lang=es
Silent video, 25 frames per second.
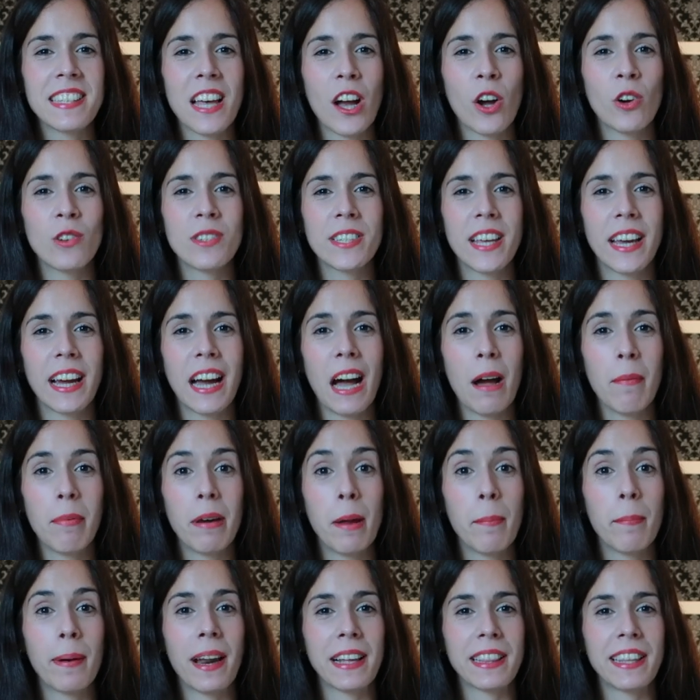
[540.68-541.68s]
es
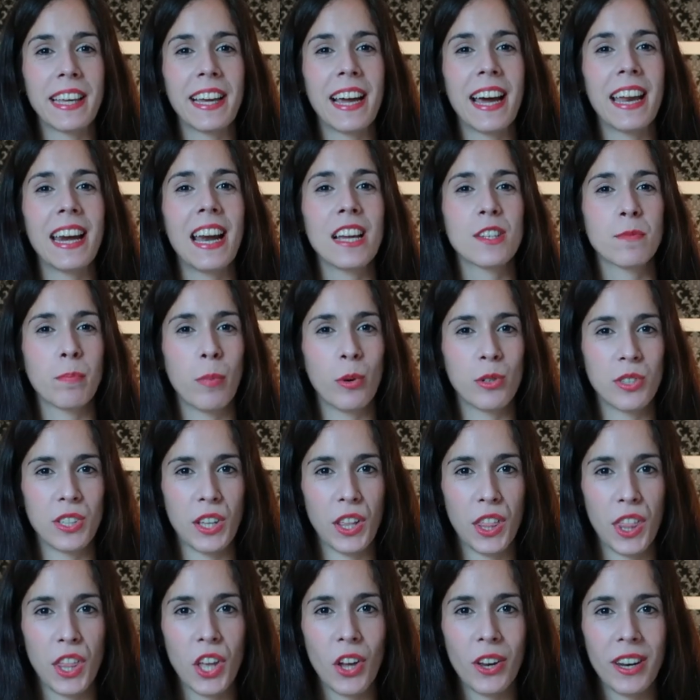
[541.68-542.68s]
aconsejable practicar las
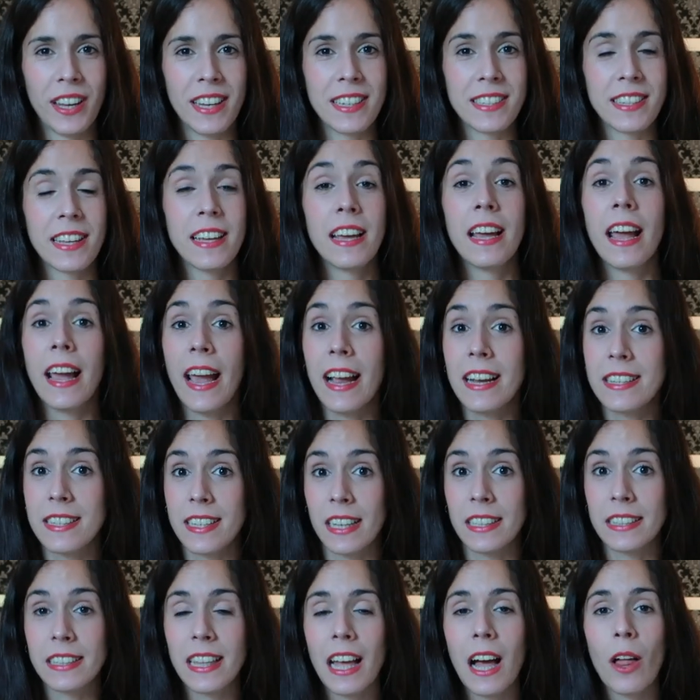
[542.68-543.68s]
posiciones, el
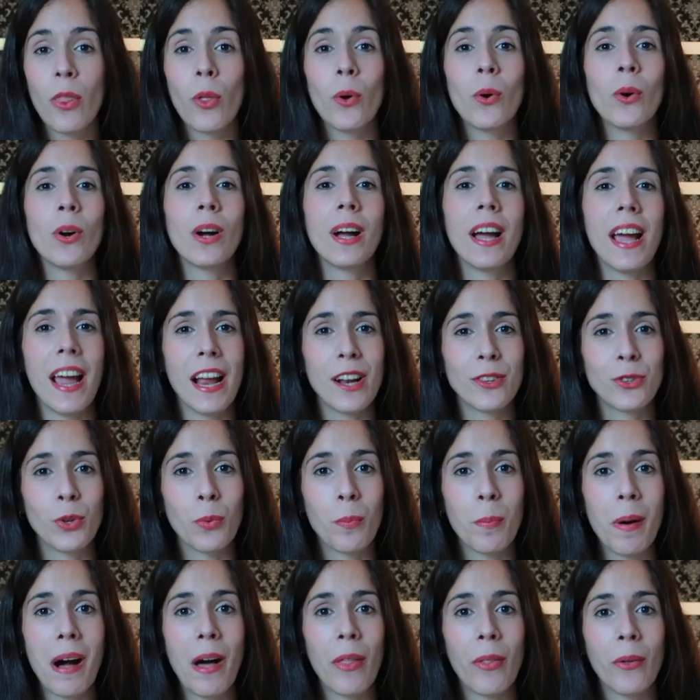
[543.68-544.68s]
sentado, el
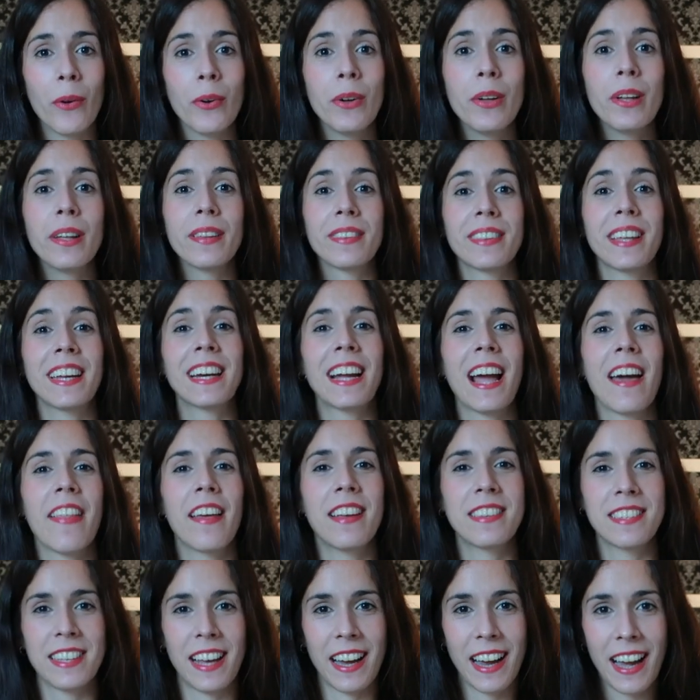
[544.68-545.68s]
tumbado, cerca
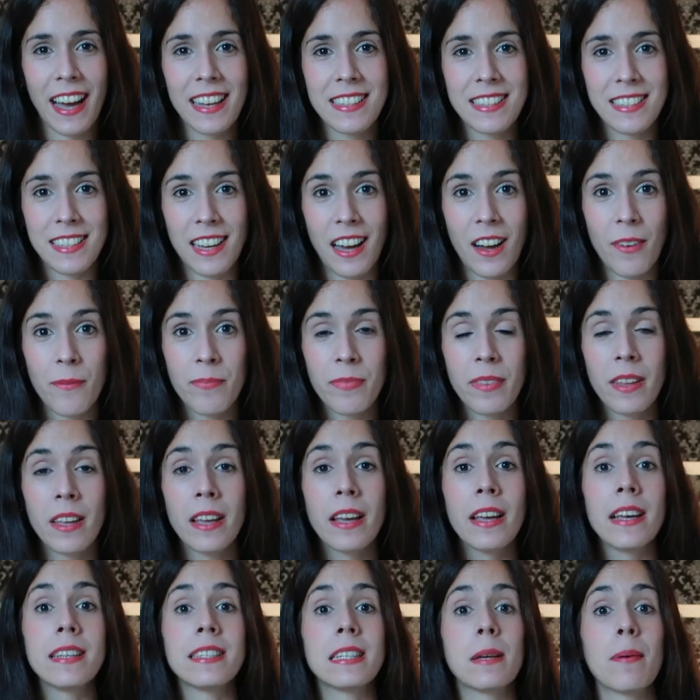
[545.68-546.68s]
de esa casa.
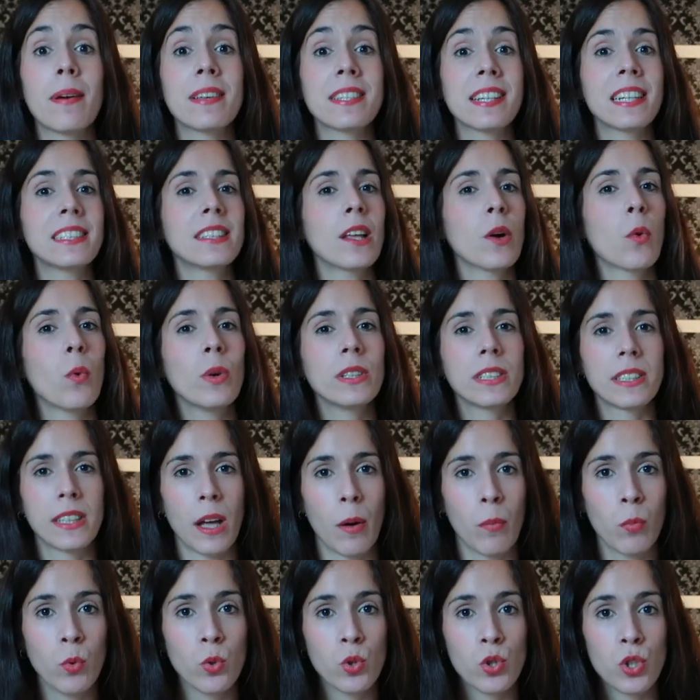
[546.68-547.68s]
Si ves que te
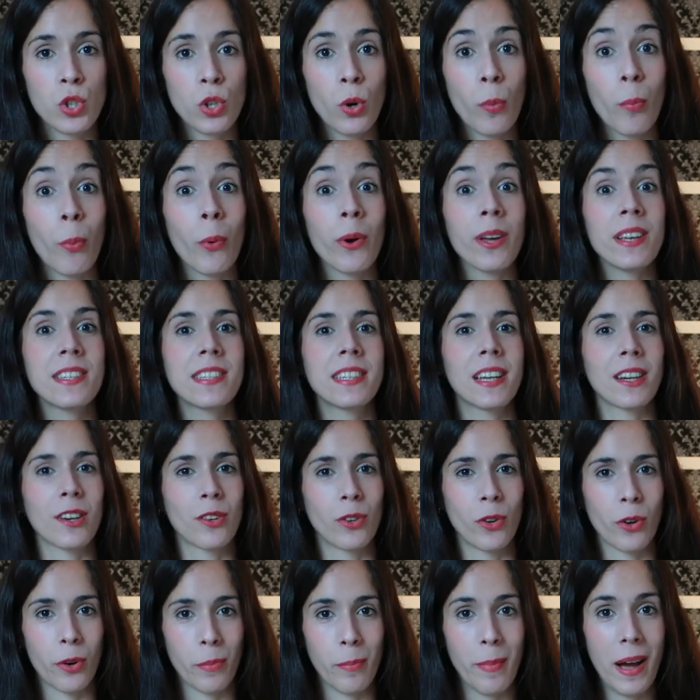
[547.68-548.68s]
cuesta mucho, puede
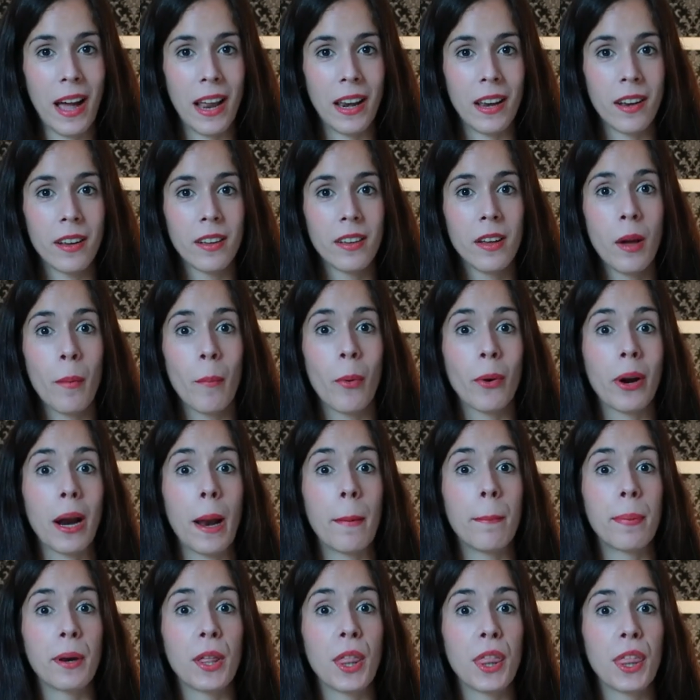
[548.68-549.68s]
ser normal,
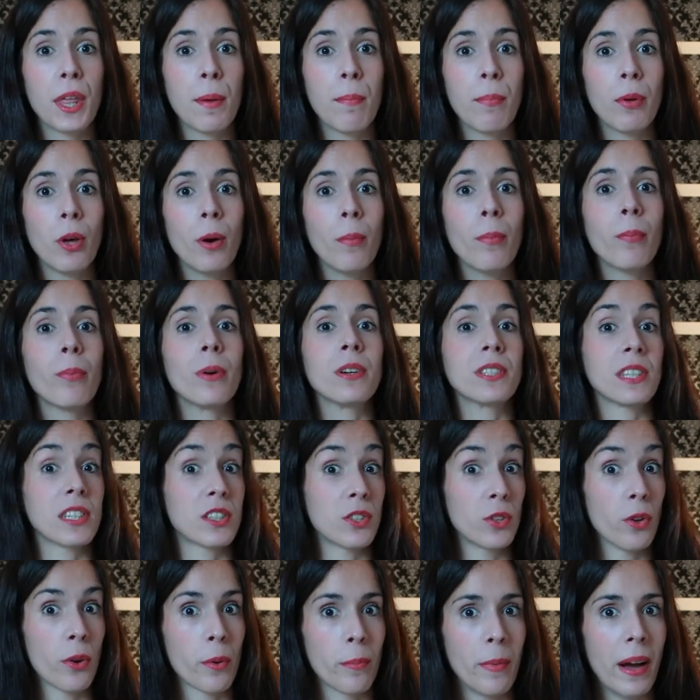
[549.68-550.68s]
porque al principio pues
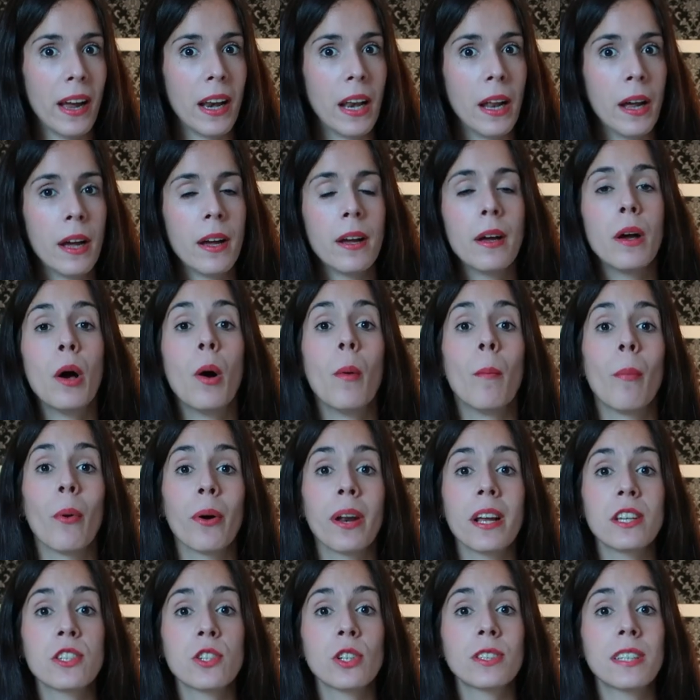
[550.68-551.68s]
es normal,
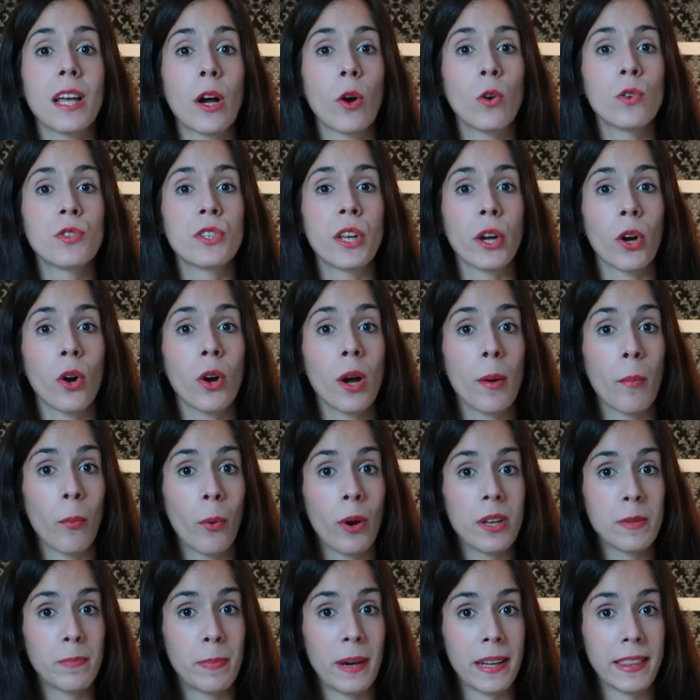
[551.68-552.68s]
por eso te aconsejo que
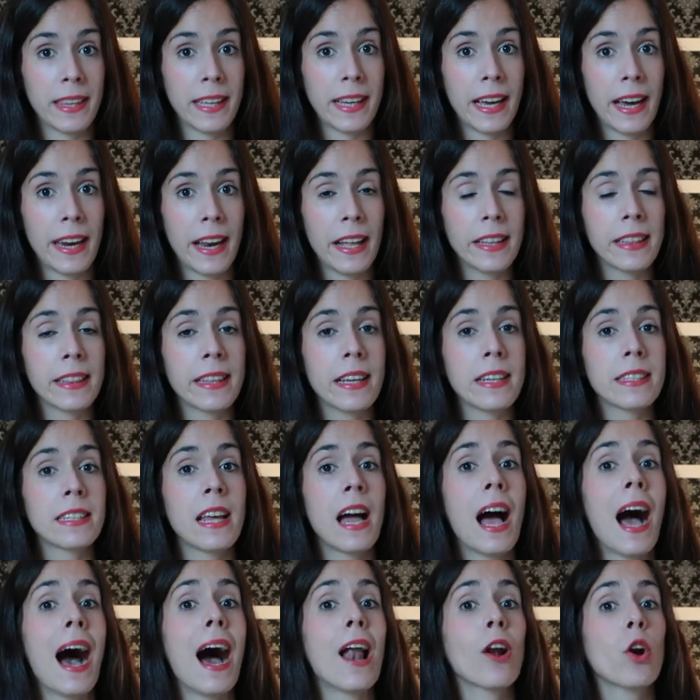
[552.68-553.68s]
puedes practicar antes
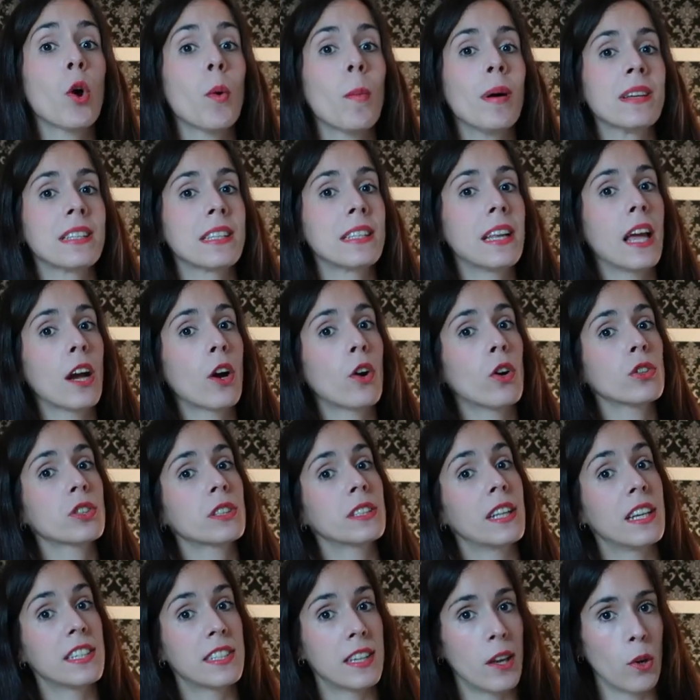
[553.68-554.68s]
algo más
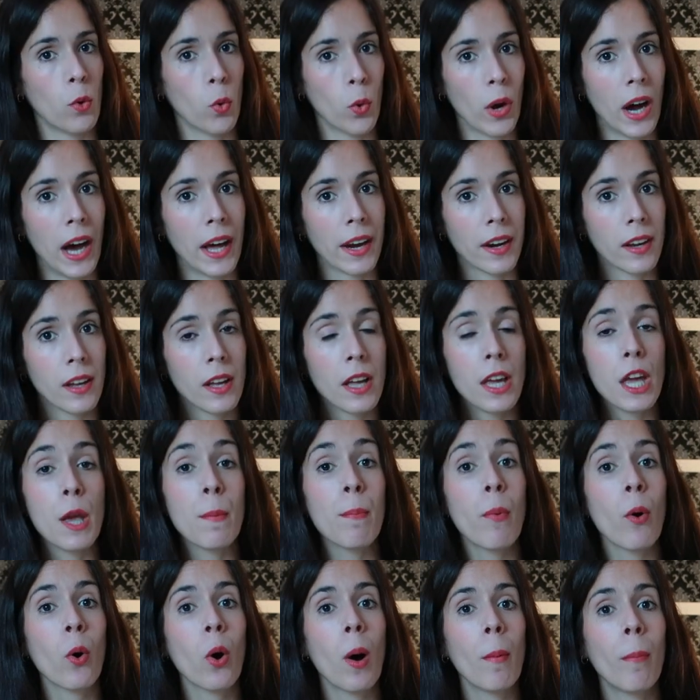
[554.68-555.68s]
lejos de ese lugar
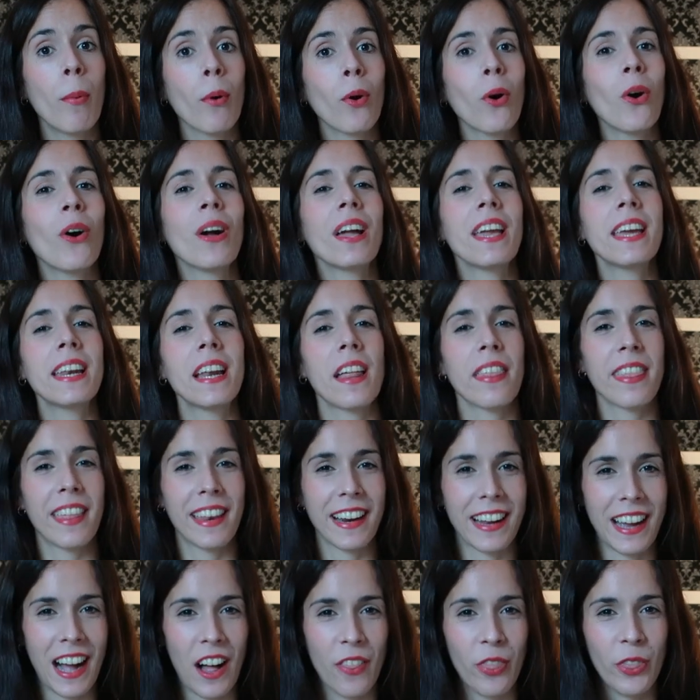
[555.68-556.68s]
y poco a poco ir
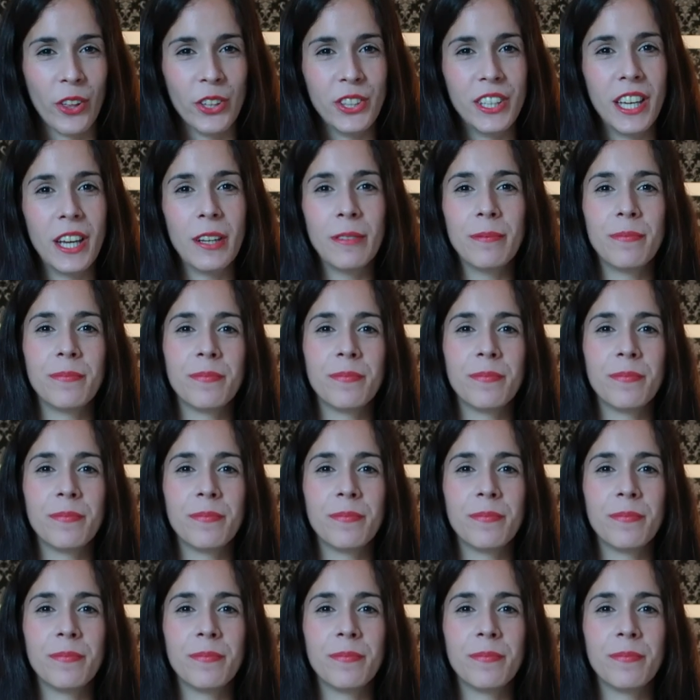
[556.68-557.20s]
acercándote.